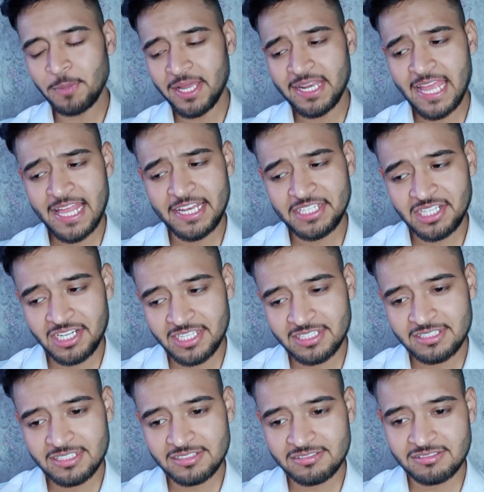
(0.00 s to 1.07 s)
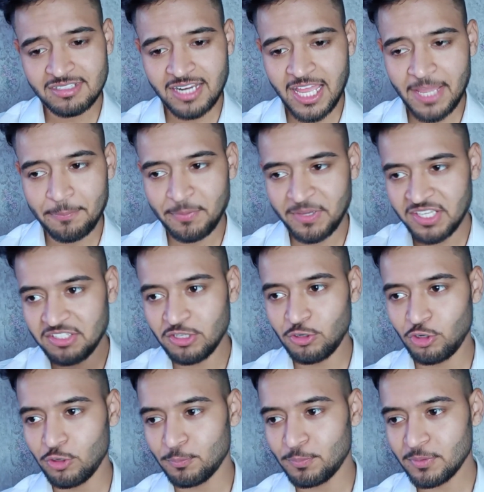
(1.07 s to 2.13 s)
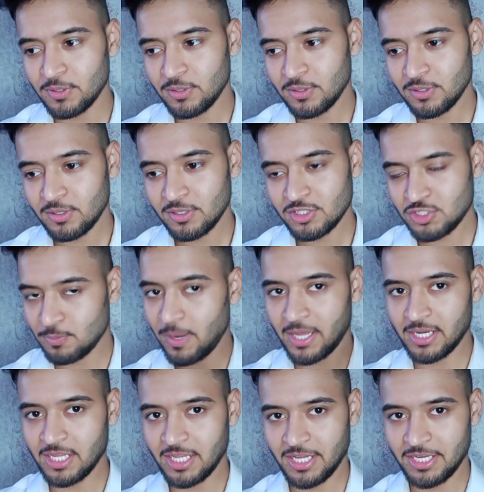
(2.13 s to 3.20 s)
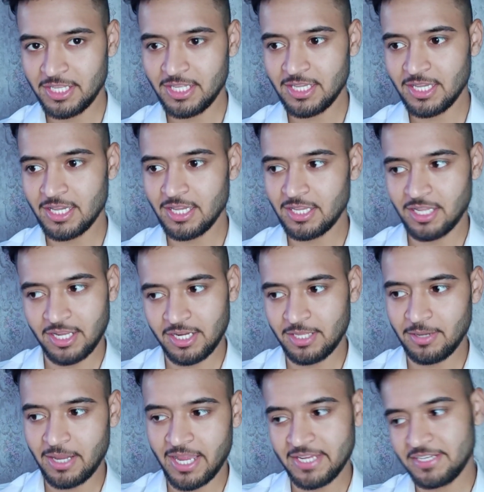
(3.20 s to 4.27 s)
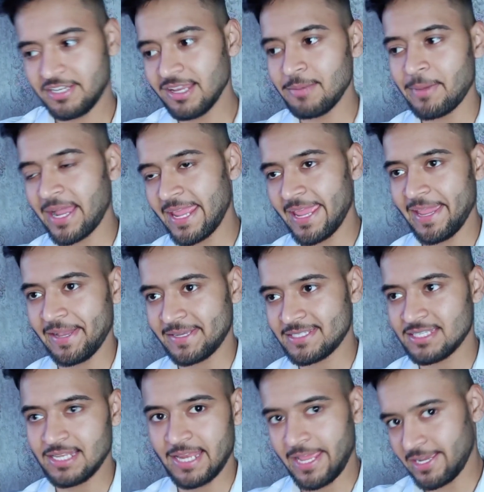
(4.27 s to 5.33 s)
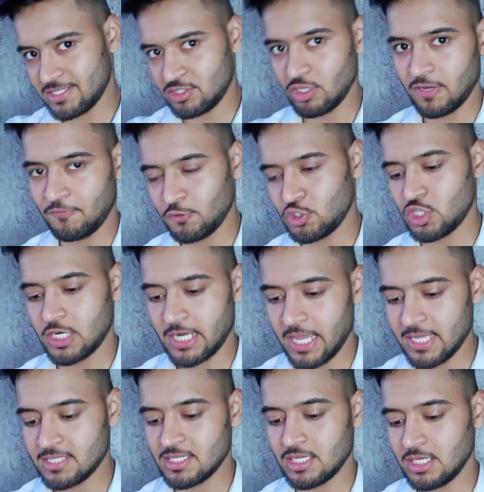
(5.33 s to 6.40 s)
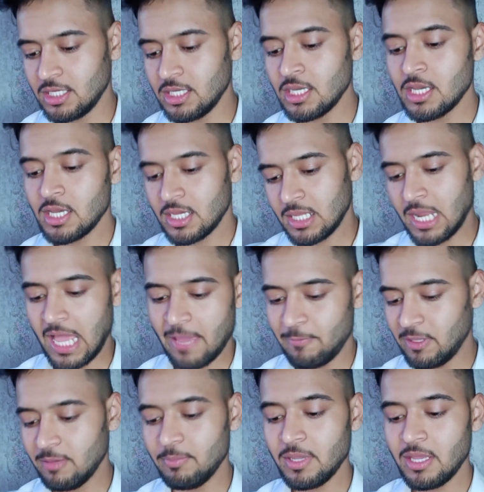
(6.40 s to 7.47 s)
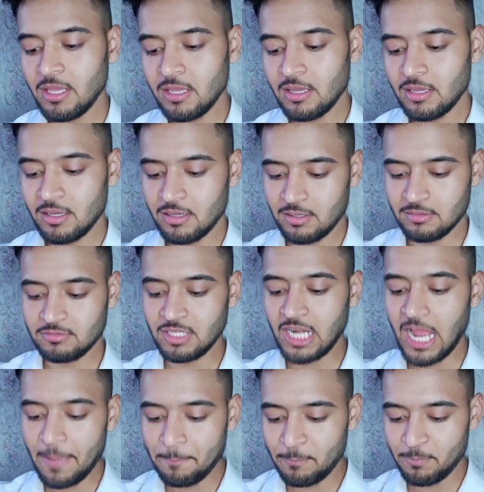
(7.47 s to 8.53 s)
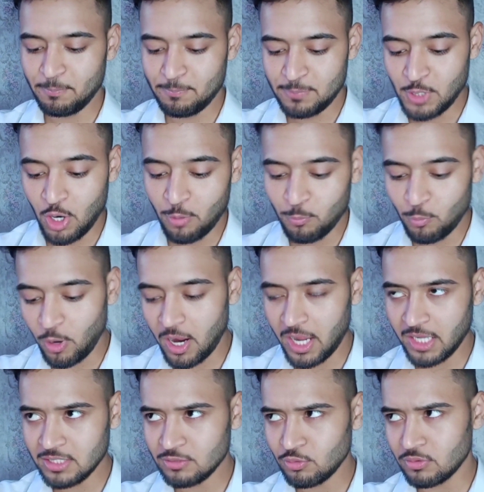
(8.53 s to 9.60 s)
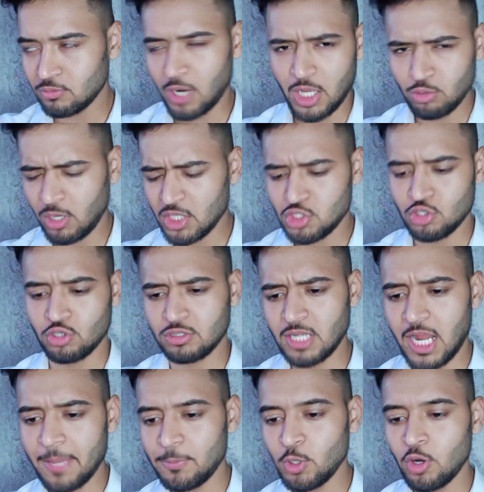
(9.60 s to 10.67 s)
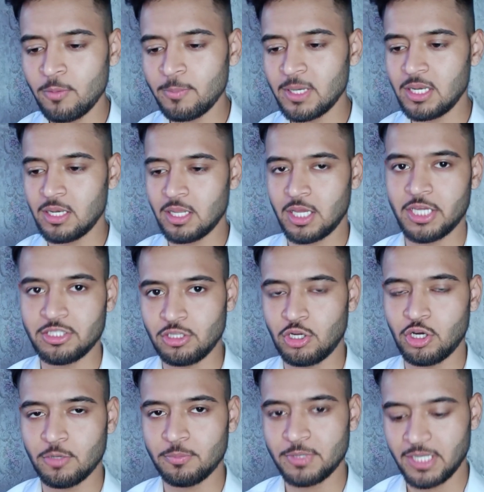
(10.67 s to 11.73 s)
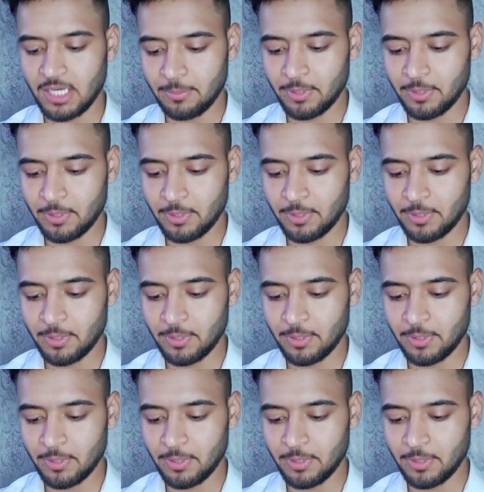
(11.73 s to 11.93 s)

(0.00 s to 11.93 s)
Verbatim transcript: ايش معنى هالترند طلع بعيد الحب ايش معنى يعني يعني اي كل ماي اكس الاكس تعرفون شنو الاكس يعني الحبيب طلع بيوم واحد واحد واحد شنو طلع بيوم عيد الحب يا